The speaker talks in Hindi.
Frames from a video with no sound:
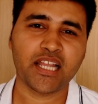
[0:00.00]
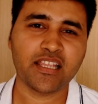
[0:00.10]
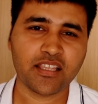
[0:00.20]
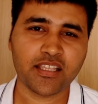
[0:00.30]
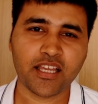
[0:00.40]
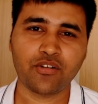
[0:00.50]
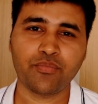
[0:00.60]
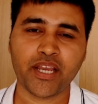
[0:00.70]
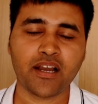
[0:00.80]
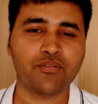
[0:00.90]
चालीस हज़ार
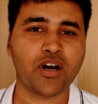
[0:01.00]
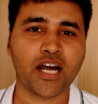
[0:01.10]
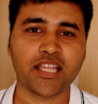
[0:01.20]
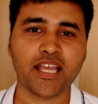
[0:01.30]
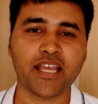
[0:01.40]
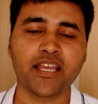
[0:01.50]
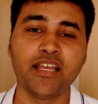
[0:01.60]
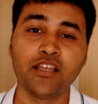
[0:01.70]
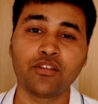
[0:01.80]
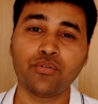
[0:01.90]
रुपये का वो आता है
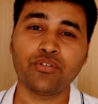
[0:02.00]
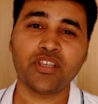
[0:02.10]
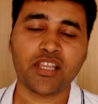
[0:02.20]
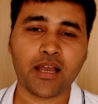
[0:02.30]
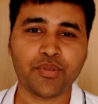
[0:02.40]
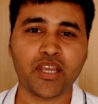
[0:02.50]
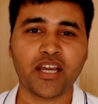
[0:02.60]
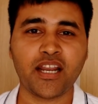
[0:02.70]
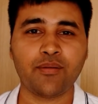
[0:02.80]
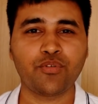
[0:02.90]
तो उस हिसाब से
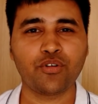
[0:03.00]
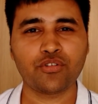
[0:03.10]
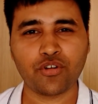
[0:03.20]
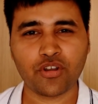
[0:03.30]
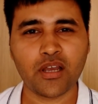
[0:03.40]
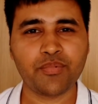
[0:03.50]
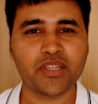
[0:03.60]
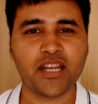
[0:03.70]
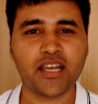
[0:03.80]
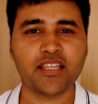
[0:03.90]
अगर आपको चौदह
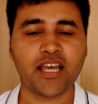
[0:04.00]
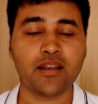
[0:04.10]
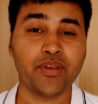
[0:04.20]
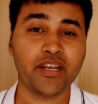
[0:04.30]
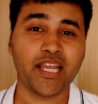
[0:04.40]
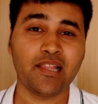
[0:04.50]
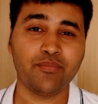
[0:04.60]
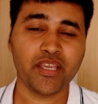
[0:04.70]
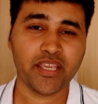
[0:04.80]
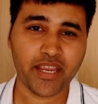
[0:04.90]
पंद्रह हज़ार में रियल
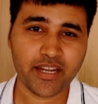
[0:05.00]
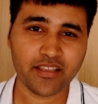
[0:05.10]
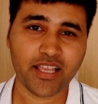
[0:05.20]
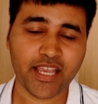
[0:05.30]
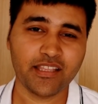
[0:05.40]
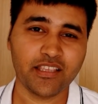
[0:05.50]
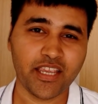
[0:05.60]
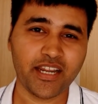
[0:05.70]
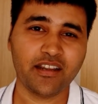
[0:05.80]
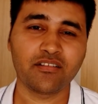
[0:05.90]
मी ये डिज़ाइन
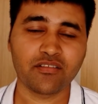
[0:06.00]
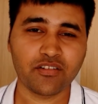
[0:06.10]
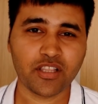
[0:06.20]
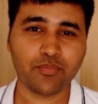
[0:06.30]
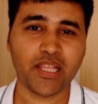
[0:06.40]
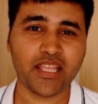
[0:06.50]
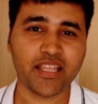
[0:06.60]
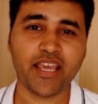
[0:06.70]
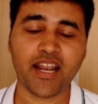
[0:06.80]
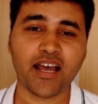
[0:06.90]
ये डिस्प्ले
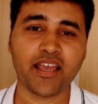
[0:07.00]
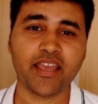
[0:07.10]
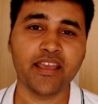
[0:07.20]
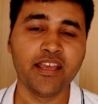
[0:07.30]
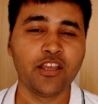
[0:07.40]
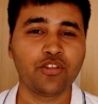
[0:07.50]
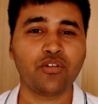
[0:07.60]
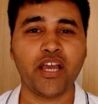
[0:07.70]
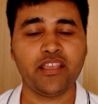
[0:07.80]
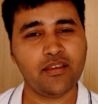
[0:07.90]
दे रहा है
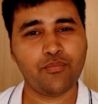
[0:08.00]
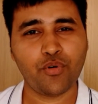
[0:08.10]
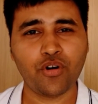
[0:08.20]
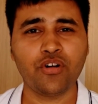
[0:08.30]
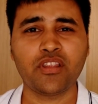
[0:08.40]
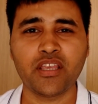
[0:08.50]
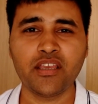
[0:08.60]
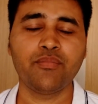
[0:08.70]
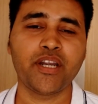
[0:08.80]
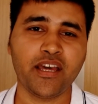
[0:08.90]
तो गाइज ये बहुत
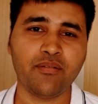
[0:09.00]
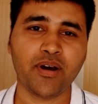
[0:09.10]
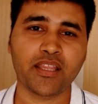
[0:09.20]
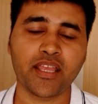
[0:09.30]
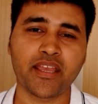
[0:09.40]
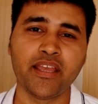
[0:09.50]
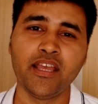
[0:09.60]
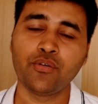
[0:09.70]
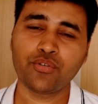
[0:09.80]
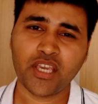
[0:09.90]
ही बढ़िया बात है
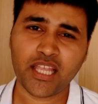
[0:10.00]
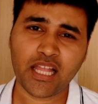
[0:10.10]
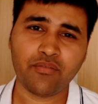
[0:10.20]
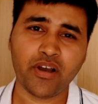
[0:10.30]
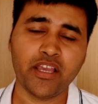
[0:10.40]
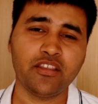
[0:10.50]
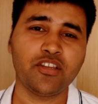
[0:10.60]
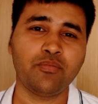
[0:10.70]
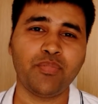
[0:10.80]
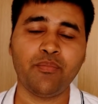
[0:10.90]
उसके अलावा इस
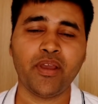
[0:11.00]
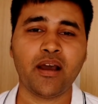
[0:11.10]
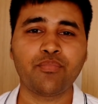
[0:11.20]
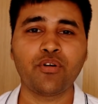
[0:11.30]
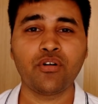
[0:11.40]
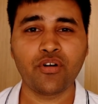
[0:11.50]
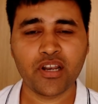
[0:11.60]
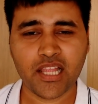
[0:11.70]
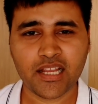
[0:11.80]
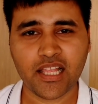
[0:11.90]
डिस्प्ले पे आपको
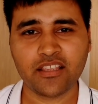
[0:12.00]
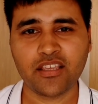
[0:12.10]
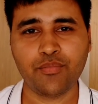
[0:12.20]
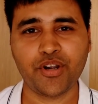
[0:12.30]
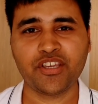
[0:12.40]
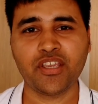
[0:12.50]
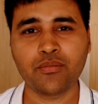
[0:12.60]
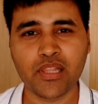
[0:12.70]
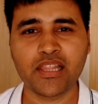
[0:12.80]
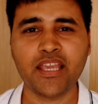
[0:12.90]
गोरिल्ला ग्लास की प्रोटेक्शन
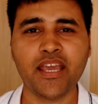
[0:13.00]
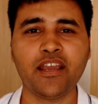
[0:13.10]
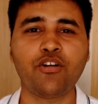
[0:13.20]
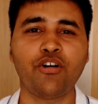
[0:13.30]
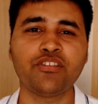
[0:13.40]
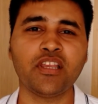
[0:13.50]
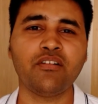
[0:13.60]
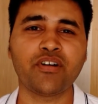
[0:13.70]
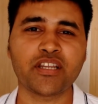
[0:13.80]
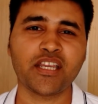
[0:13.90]
मिलती है कौन सा
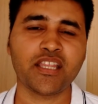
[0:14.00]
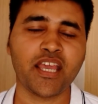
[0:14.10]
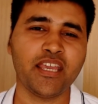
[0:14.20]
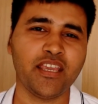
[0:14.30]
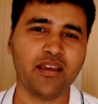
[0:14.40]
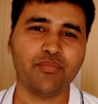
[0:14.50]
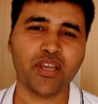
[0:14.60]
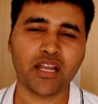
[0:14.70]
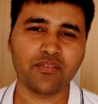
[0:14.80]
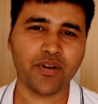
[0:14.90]
वर्जन है ये अभी
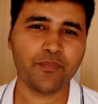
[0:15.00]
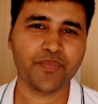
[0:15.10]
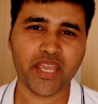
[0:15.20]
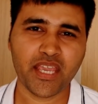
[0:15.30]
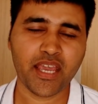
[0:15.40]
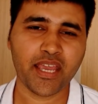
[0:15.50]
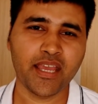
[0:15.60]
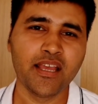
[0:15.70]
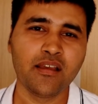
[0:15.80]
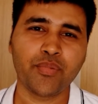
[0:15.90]
कंफर्म नहीं है
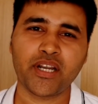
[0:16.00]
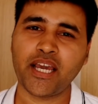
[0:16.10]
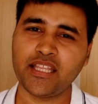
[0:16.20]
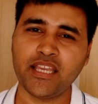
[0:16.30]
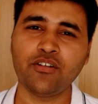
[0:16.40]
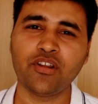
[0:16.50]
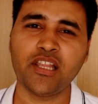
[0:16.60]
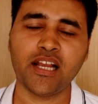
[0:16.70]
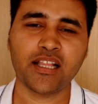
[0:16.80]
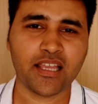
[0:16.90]
बट आई थिंक
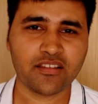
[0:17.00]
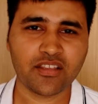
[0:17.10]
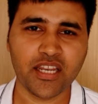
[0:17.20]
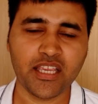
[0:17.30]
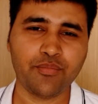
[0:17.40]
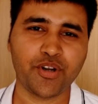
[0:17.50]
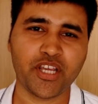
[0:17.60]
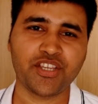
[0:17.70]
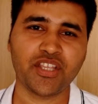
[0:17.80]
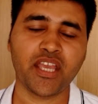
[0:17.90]
गोरिल्ला ग्लास थ्री की
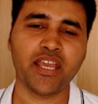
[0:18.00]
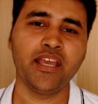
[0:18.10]
प्रोटेक्शन है